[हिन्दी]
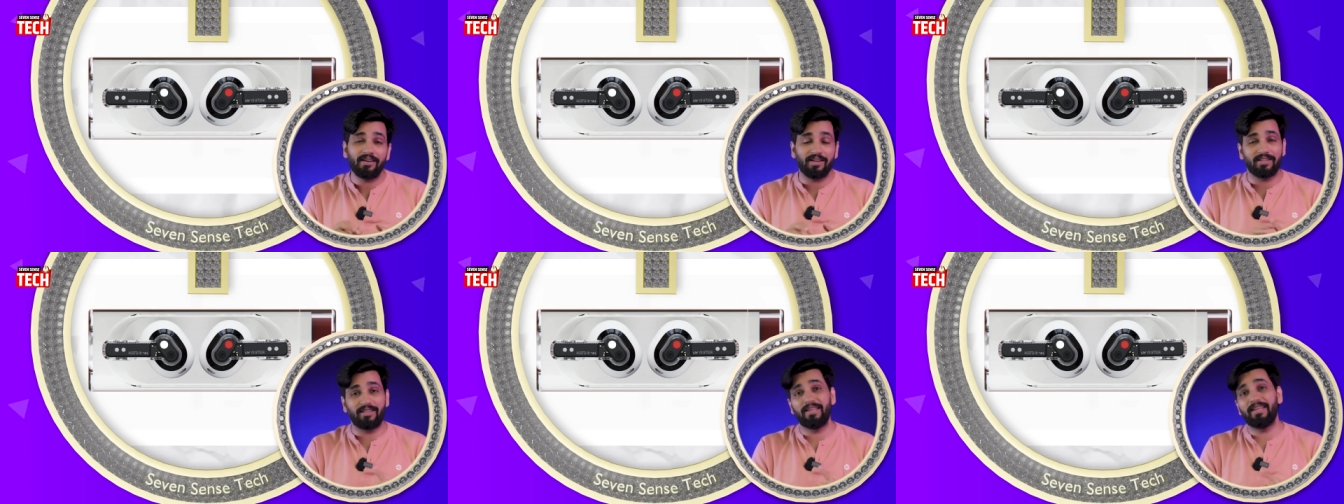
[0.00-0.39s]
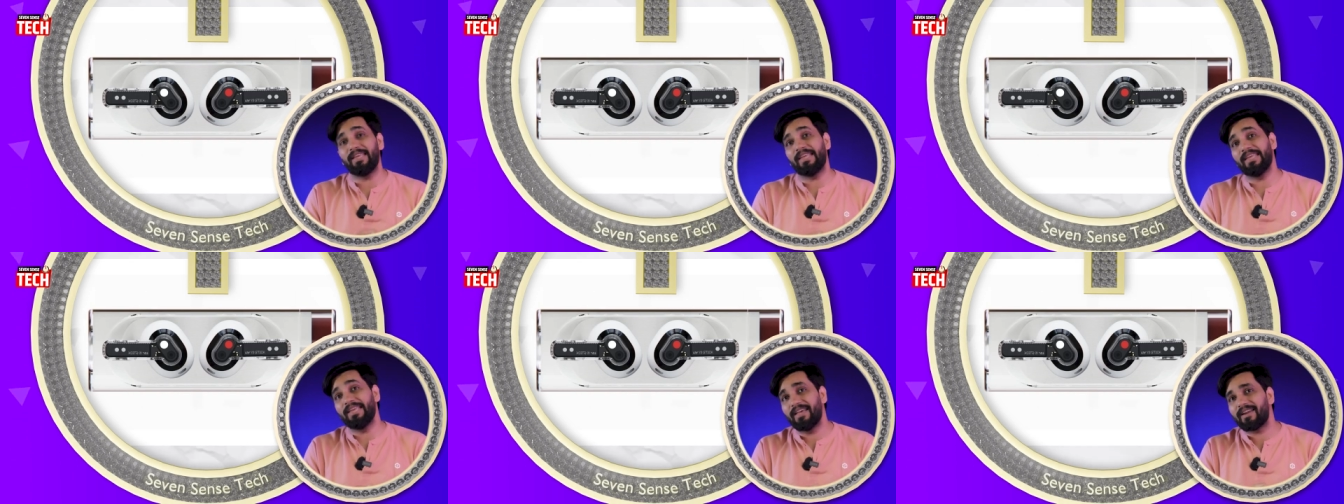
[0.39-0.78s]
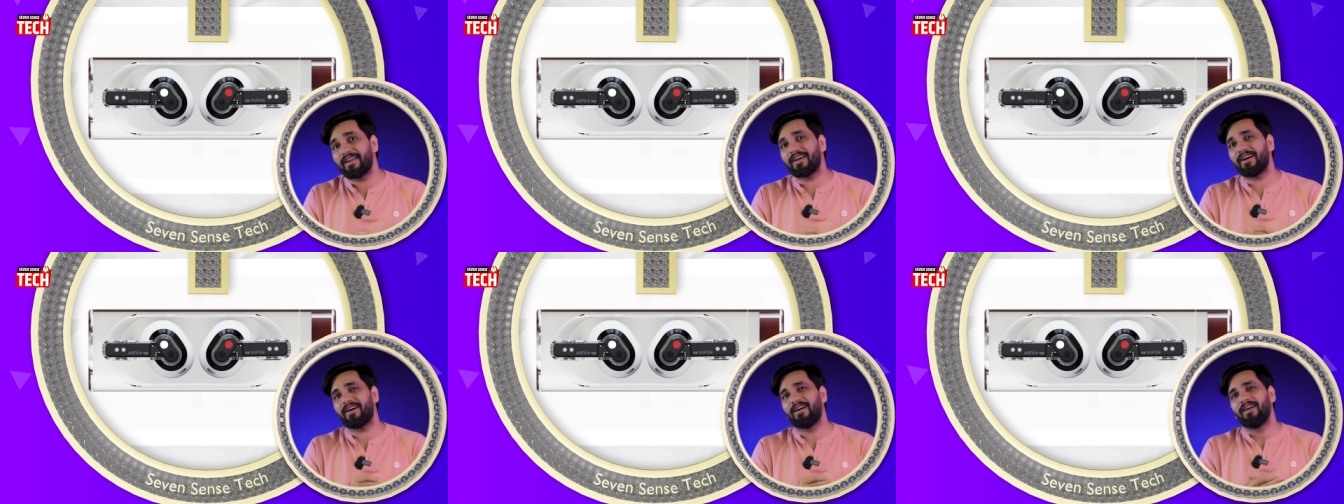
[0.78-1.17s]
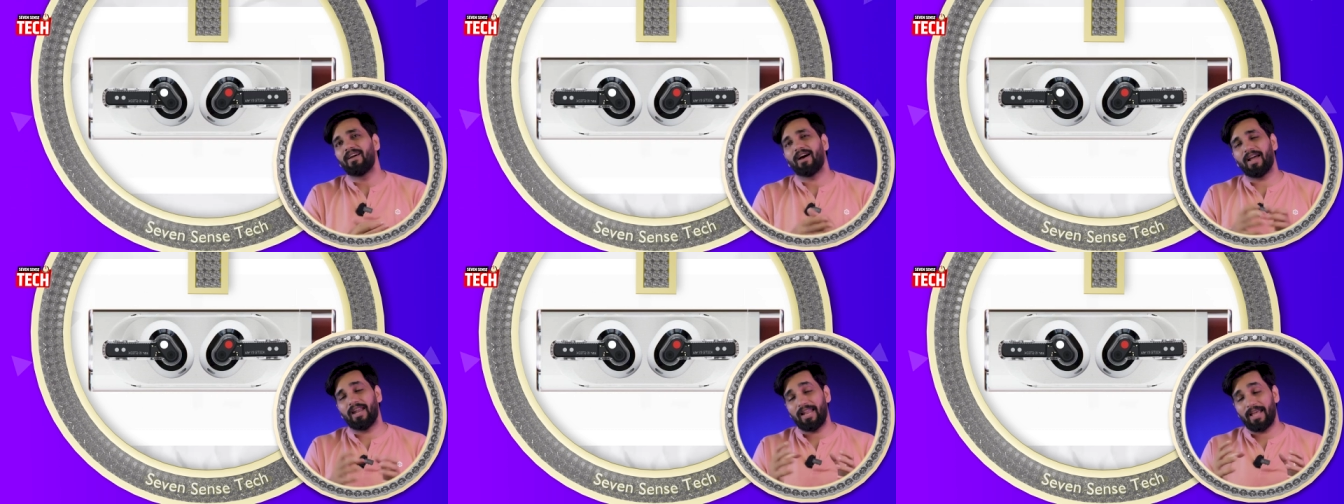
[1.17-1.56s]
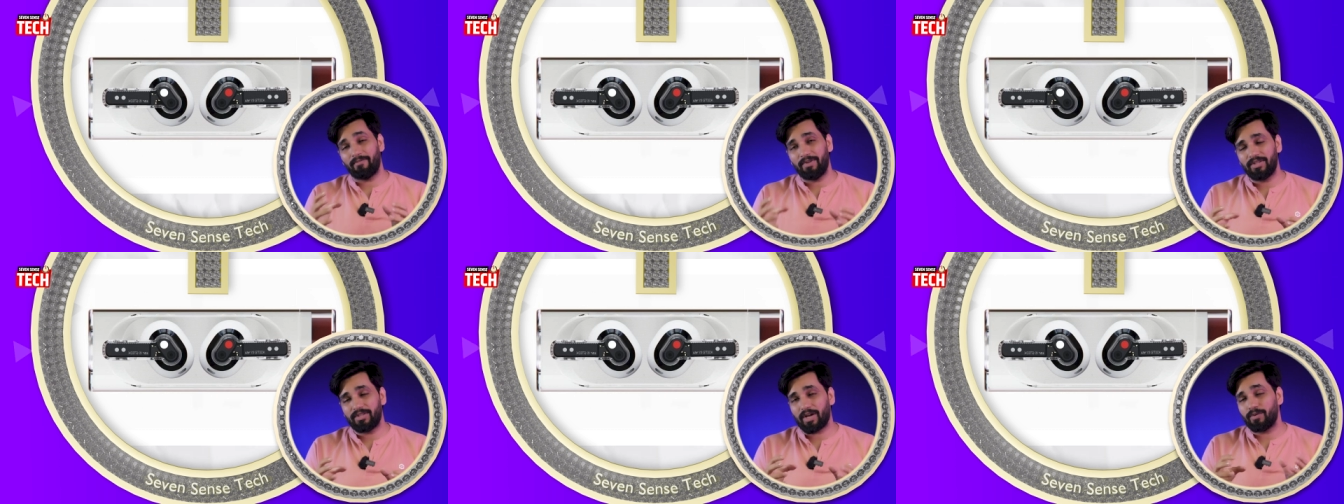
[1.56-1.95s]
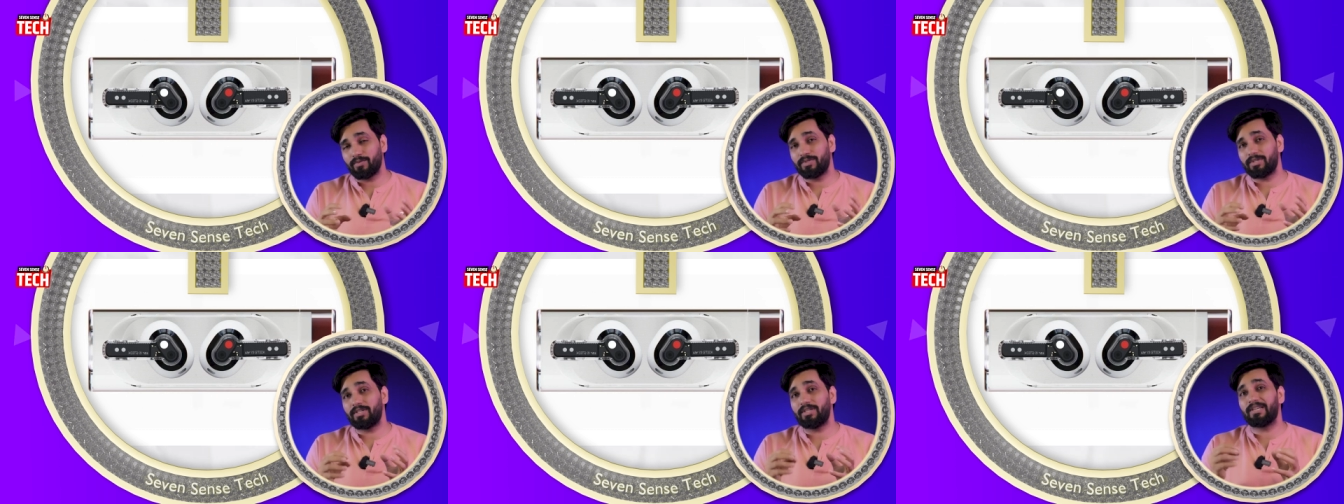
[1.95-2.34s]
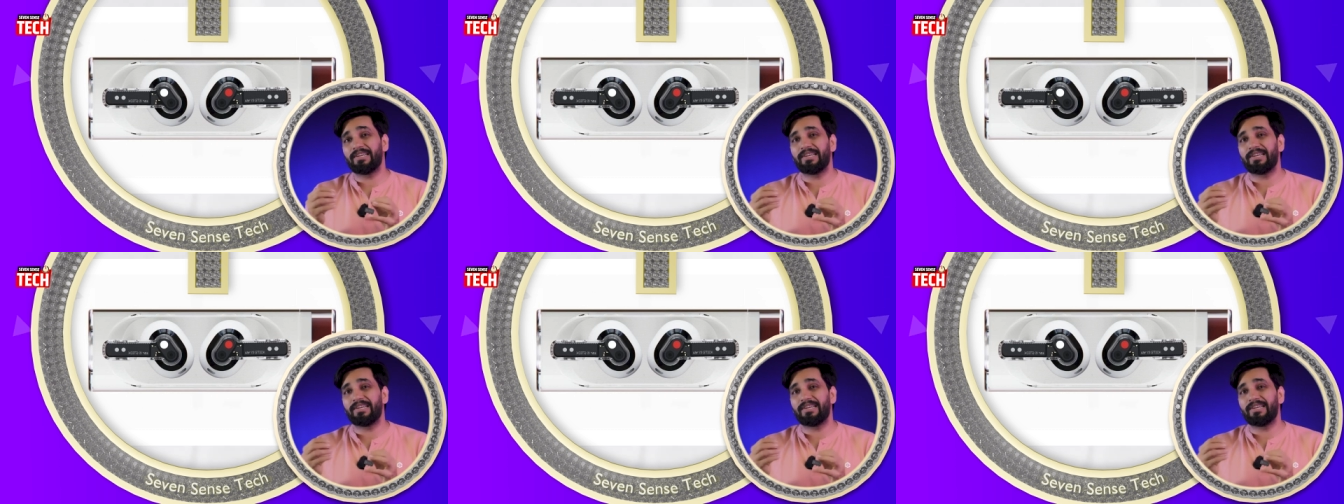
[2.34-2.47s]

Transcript: नथिंग ईयर का अलेवन थाउजेंड